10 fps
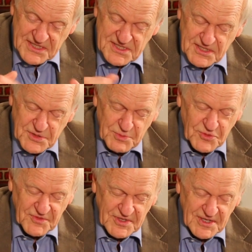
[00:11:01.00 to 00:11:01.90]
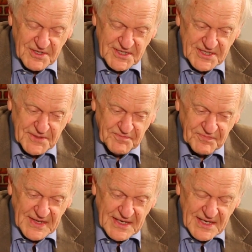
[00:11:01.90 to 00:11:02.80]
Anziehungspunkt für die Leute.
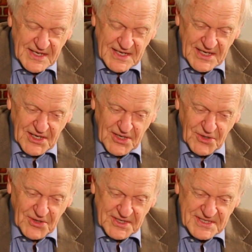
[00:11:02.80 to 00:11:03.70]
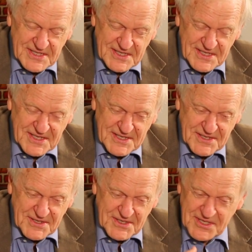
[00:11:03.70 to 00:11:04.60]
Und
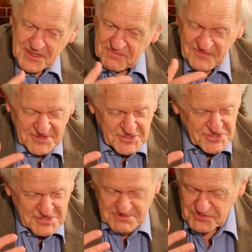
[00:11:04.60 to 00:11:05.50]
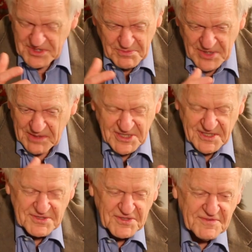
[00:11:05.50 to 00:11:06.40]
äh, ich habe Frisch nur ein paar
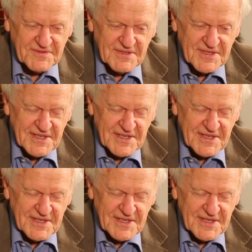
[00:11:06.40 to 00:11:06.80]
Mal getroffen